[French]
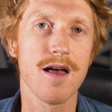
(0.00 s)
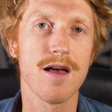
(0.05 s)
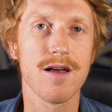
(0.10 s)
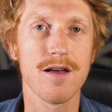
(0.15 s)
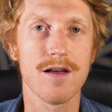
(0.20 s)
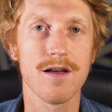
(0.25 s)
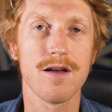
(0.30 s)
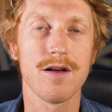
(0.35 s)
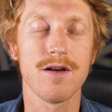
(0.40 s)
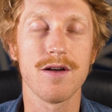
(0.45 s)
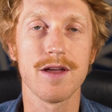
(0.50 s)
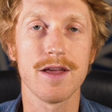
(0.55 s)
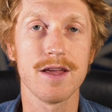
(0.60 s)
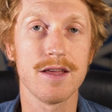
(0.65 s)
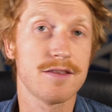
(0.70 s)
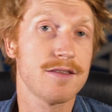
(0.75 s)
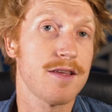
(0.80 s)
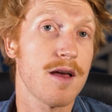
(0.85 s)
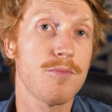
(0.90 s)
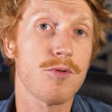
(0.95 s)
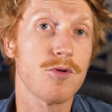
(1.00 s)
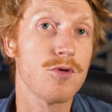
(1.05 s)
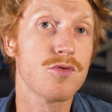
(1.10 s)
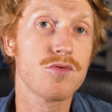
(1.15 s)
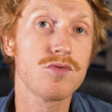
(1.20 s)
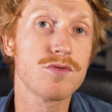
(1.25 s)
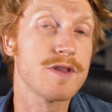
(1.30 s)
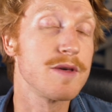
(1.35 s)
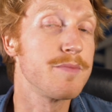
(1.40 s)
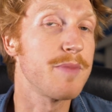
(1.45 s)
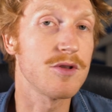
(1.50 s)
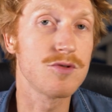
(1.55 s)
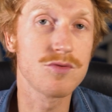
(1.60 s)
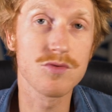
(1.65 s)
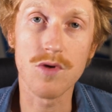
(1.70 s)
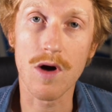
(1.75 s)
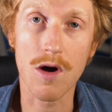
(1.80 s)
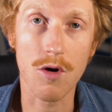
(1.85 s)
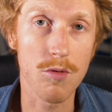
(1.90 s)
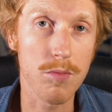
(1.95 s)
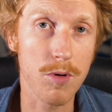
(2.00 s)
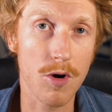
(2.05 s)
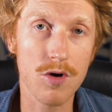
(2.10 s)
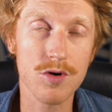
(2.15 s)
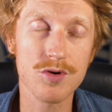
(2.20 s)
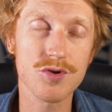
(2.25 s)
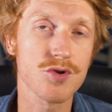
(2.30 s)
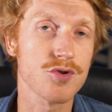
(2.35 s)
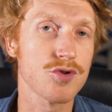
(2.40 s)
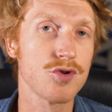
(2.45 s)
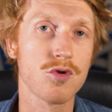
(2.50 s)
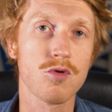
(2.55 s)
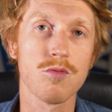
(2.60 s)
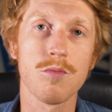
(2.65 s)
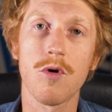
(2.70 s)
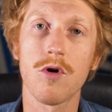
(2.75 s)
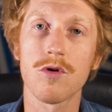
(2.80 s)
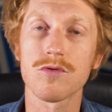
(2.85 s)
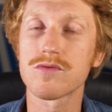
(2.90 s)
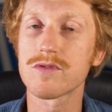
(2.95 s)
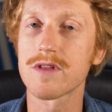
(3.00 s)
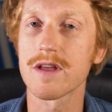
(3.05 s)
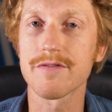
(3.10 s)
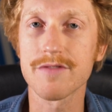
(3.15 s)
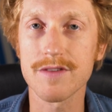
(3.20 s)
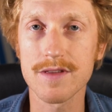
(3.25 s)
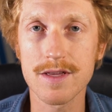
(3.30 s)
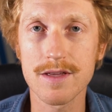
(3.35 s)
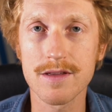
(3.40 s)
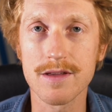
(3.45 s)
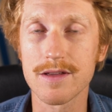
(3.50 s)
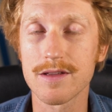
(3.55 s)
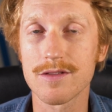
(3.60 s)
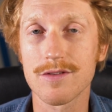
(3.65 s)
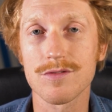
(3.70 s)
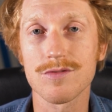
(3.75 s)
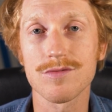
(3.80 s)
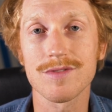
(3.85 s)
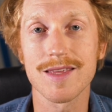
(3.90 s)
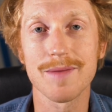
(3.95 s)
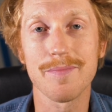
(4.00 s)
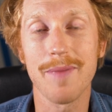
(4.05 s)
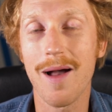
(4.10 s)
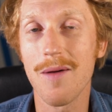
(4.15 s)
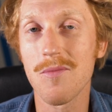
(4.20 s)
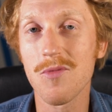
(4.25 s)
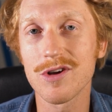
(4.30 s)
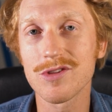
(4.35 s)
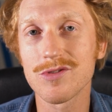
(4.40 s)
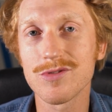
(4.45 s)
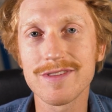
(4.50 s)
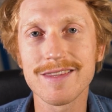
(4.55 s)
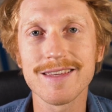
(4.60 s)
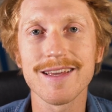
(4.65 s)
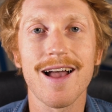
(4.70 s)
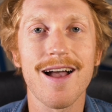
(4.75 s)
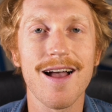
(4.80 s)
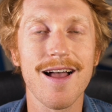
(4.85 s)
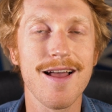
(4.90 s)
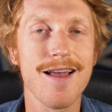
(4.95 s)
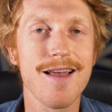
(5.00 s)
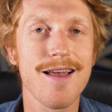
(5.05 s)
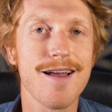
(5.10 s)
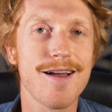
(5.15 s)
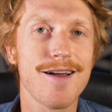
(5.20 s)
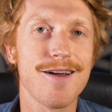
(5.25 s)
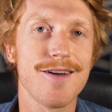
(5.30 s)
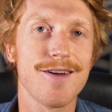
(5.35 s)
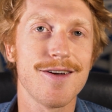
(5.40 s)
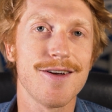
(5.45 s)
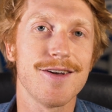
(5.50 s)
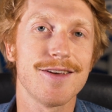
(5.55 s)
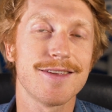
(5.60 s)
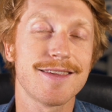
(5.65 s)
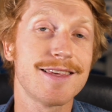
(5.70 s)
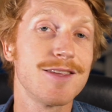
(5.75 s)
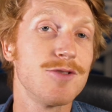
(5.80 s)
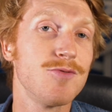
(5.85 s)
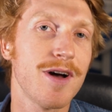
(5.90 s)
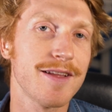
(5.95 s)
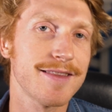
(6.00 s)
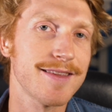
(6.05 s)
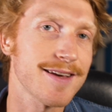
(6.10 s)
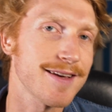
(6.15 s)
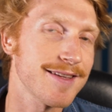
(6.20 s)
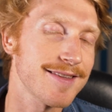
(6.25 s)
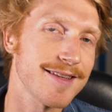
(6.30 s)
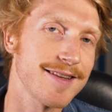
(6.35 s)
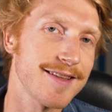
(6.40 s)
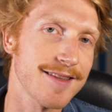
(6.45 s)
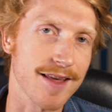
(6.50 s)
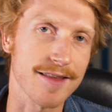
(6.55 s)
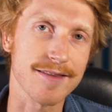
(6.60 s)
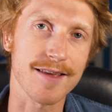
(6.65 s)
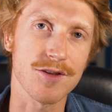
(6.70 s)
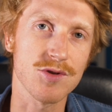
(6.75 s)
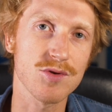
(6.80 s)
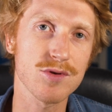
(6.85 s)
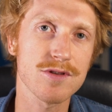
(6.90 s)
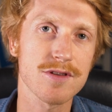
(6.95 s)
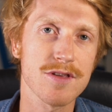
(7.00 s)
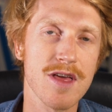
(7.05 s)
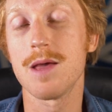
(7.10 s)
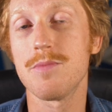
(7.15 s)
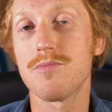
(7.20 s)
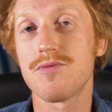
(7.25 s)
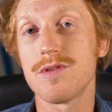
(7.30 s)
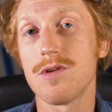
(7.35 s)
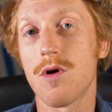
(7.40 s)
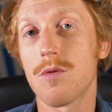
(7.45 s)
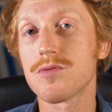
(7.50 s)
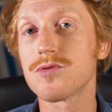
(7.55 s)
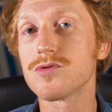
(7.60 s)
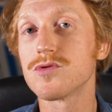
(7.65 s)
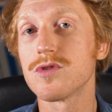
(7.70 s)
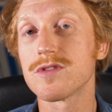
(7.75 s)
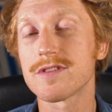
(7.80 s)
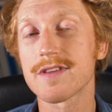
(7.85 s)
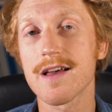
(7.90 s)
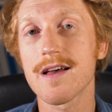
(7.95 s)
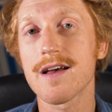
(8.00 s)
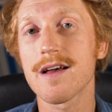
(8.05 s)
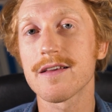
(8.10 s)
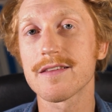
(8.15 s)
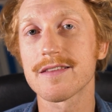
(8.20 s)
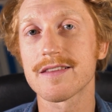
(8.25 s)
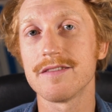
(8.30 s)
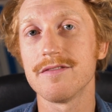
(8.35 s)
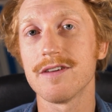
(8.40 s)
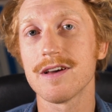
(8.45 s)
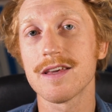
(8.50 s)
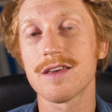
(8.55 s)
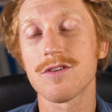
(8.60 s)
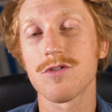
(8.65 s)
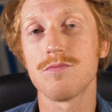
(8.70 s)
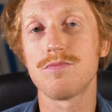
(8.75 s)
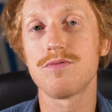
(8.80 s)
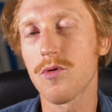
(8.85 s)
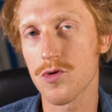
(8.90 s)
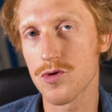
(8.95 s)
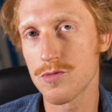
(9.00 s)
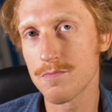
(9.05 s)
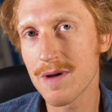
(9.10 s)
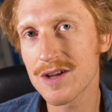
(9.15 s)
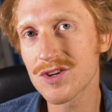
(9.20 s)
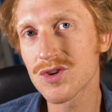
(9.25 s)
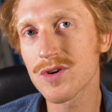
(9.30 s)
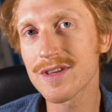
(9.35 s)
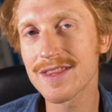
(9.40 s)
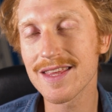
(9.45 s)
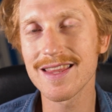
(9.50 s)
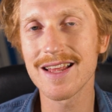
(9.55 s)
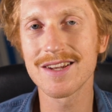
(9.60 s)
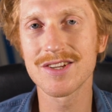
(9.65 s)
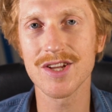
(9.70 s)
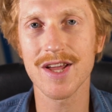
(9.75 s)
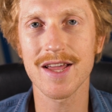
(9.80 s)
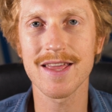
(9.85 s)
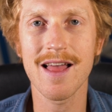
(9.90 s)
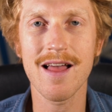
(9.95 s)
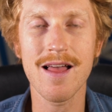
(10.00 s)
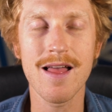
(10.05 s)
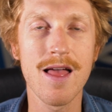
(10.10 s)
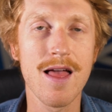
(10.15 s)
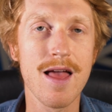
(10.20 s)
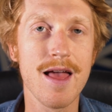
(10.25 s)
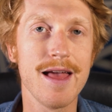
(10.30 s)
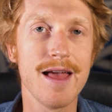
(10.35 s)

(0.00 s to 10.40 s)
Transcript: Euh, et ça pour le coup c'est pas du tout un reproche, je le comprends tout à fait. de toute façon c'est pas à moi de dire ce qui doit intéresser les internautes. Et puis en plus de ça, c'est vrai que pour une majorité d'Algériens,